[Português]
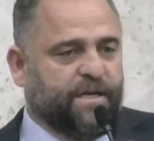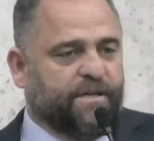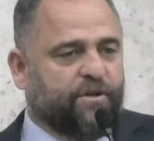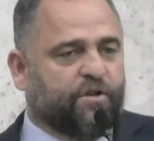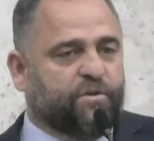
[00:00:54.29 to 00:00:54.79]

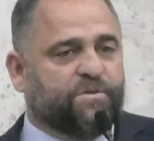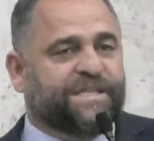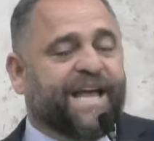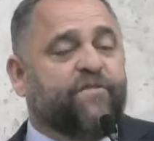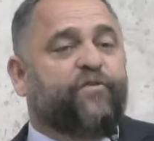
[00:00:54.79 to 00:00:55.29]
Então nós vamos
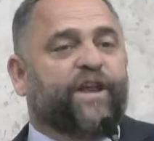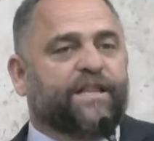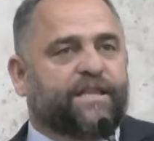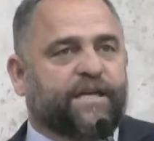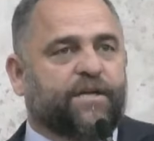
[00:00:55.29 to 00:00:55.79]
estar
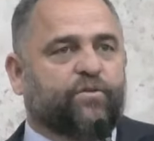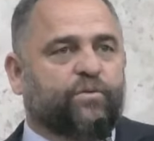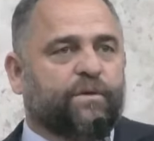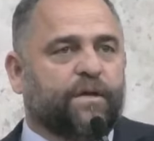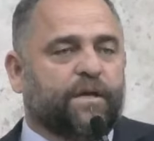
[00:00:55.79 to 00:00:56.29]
enfrentando